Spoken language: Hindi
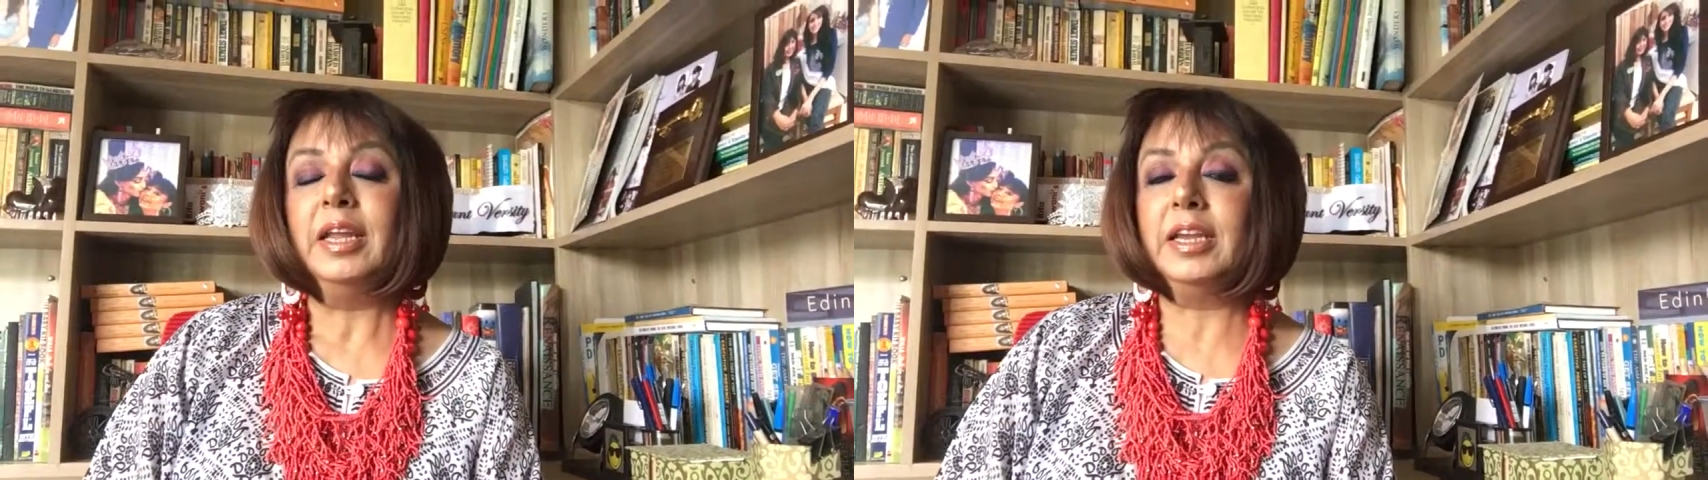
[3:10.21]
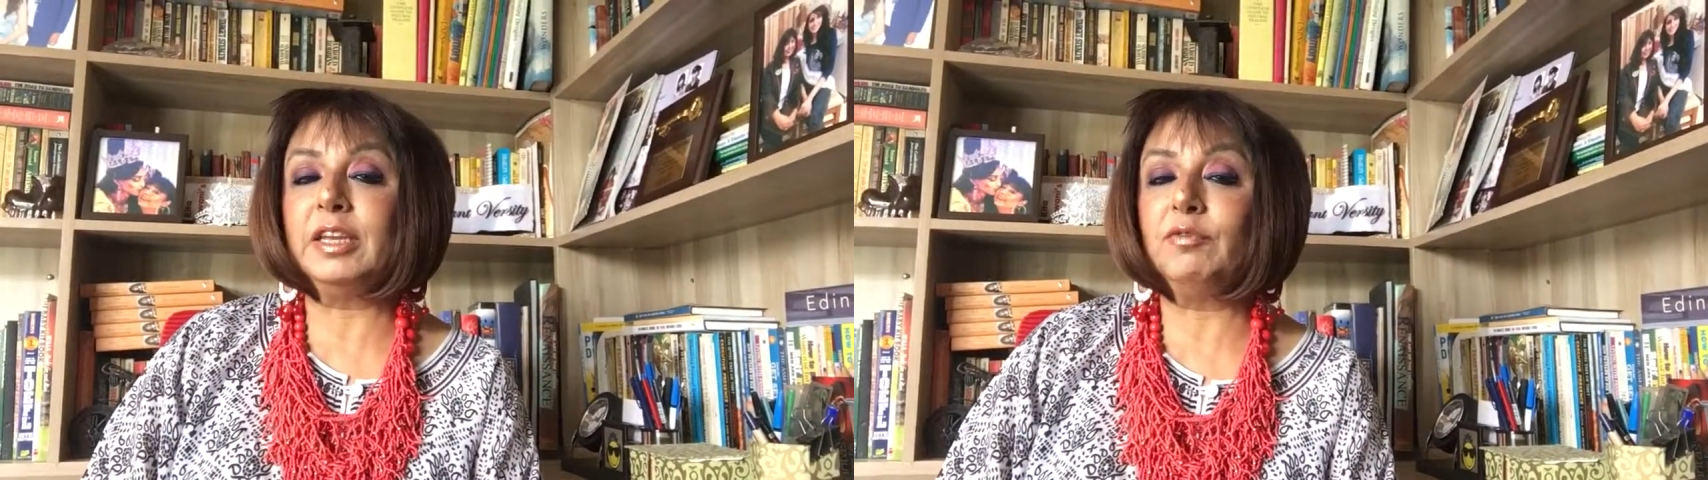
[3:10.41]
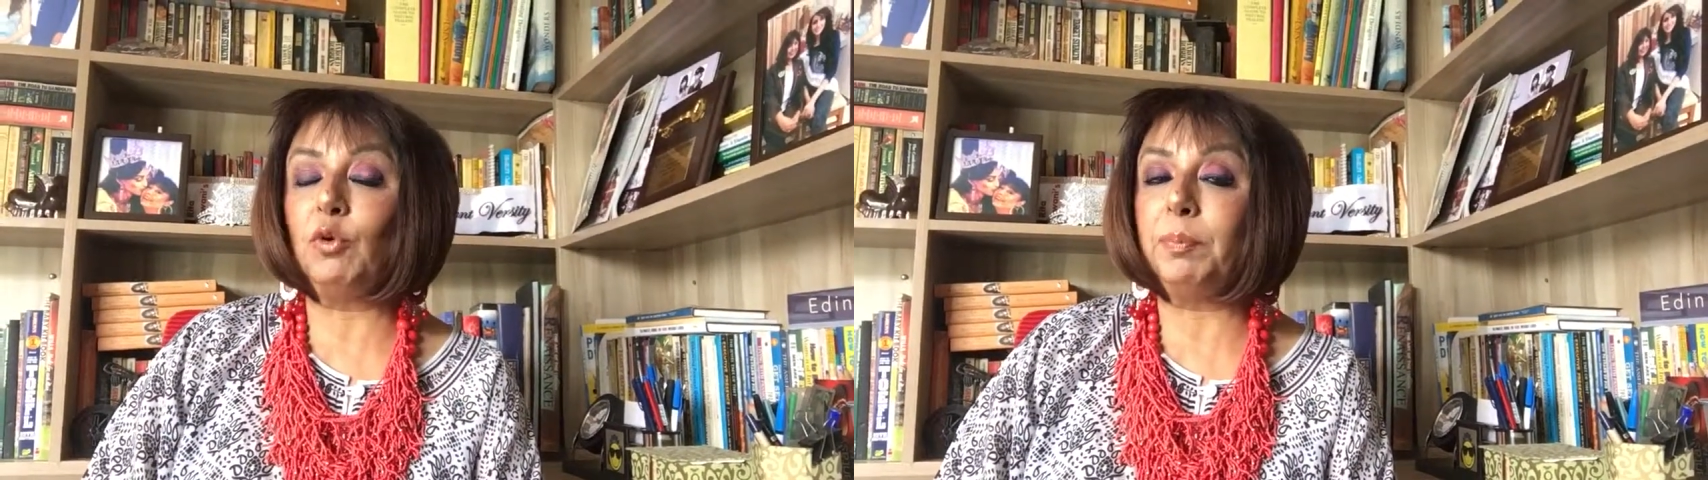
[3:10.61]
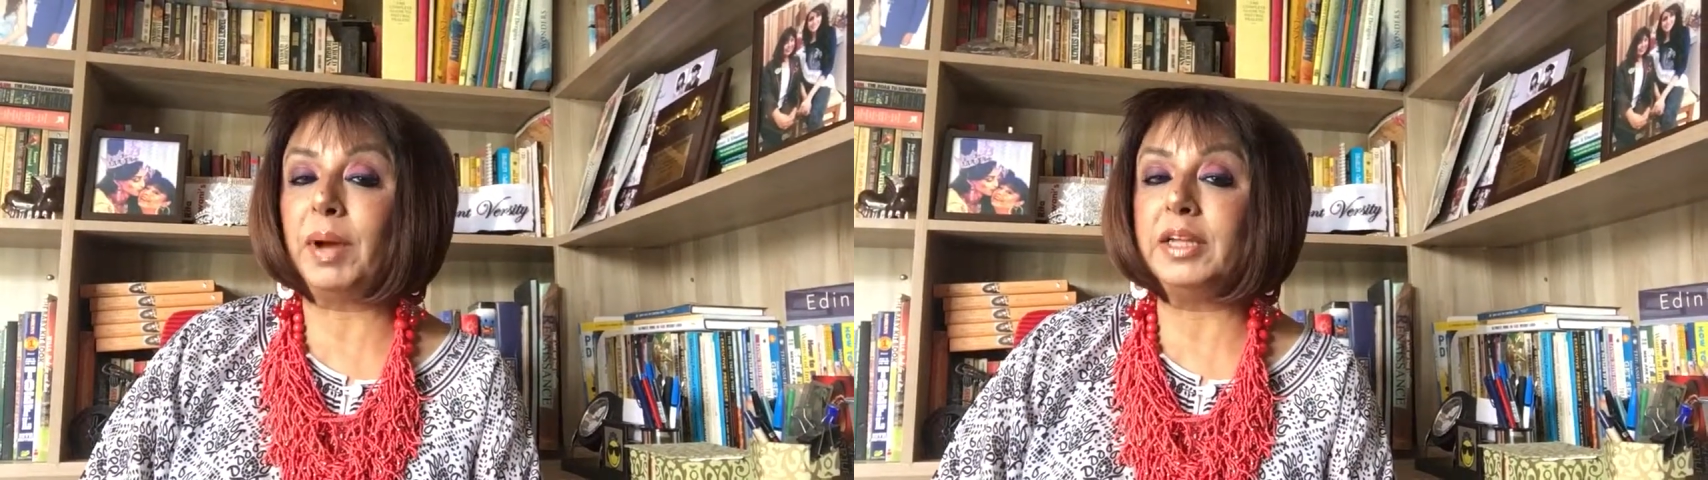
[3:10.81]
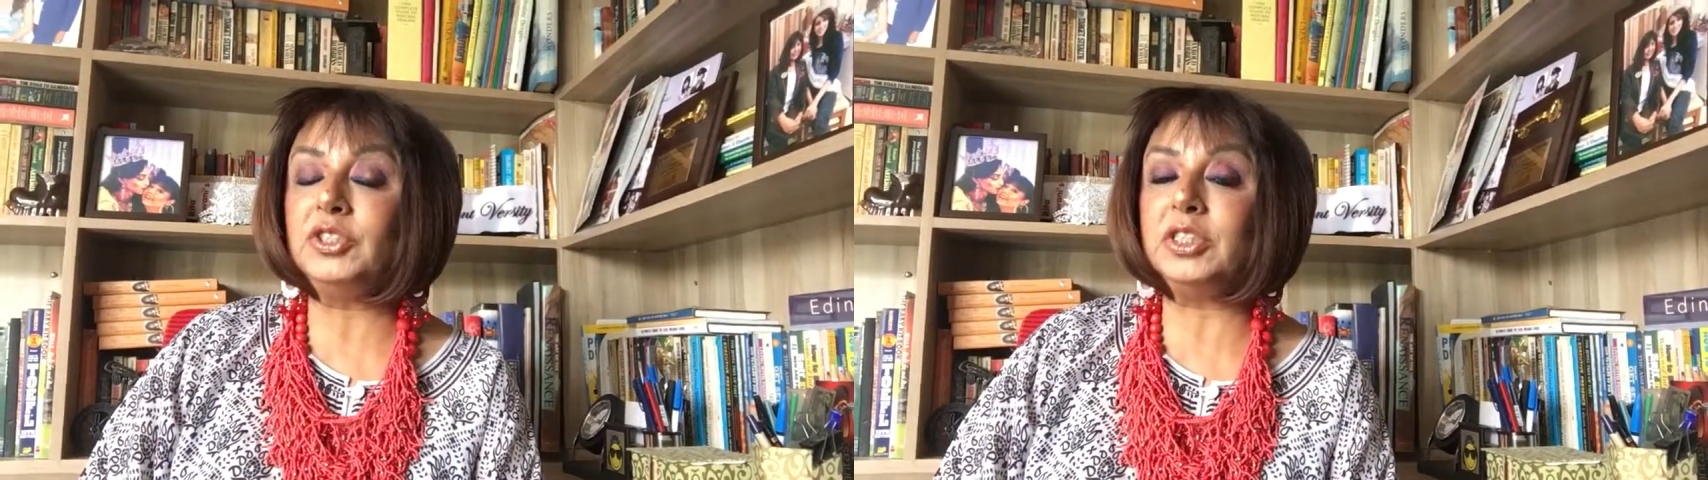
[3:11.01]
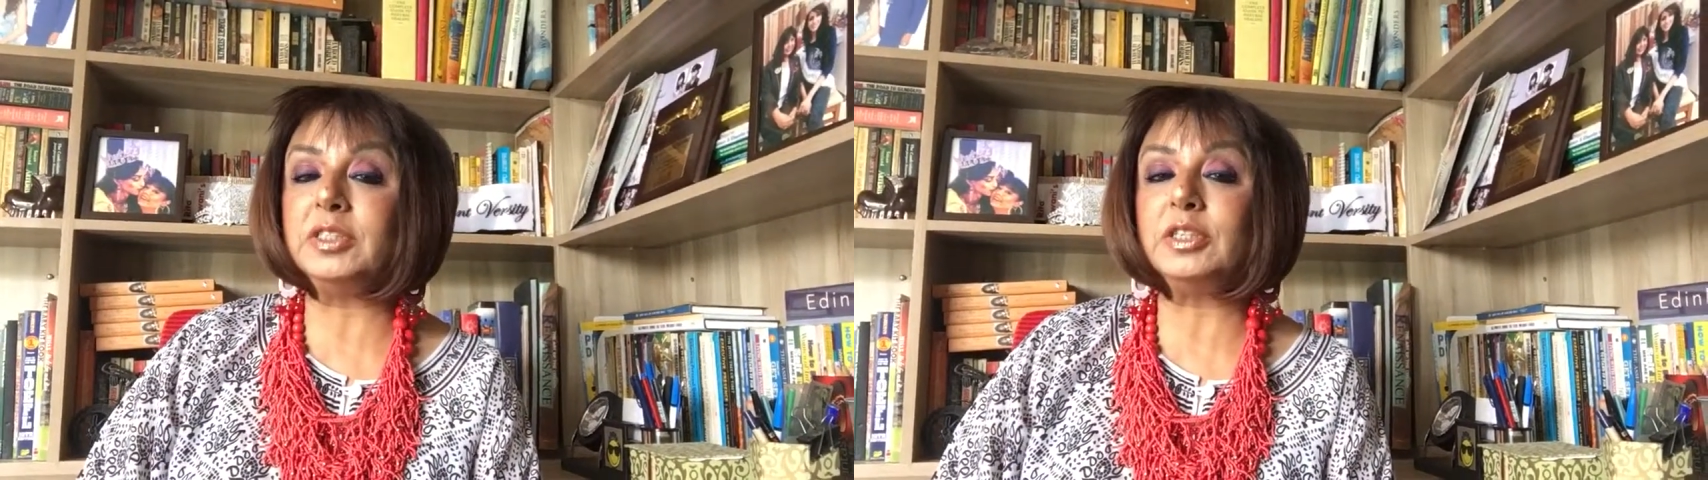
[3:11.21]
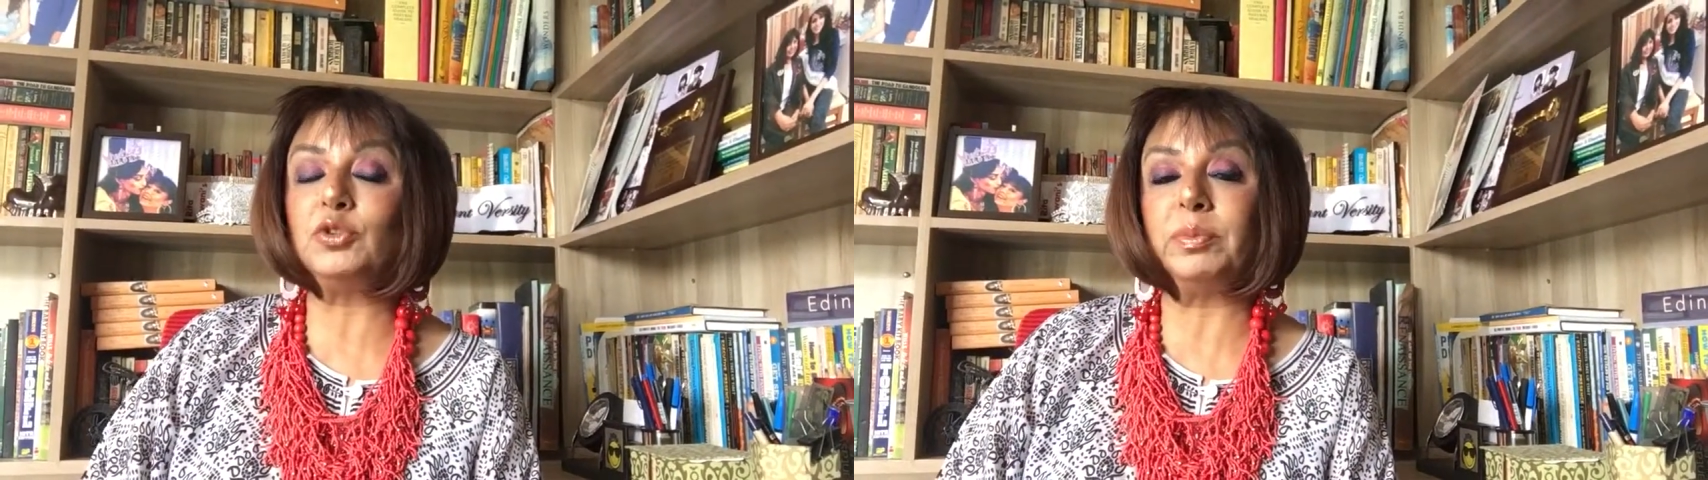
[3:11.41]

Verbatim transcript: लेकिन वो पांच चीज़ें